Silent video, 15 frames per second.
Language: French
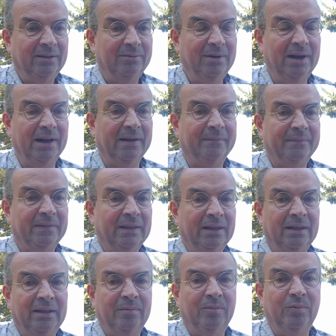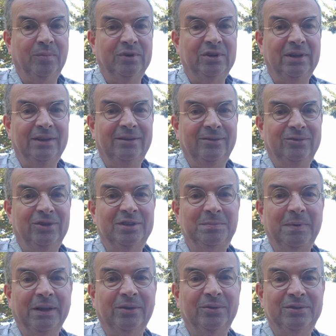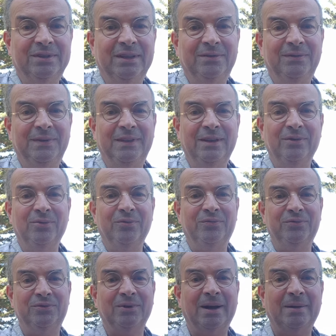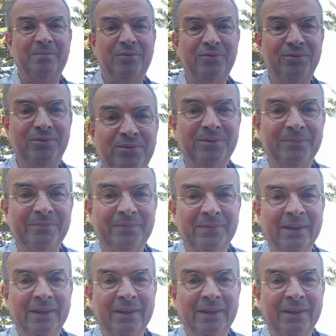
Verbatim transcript: Voilà. Bon, ben, j'espère que cette vidéo vous aura plu.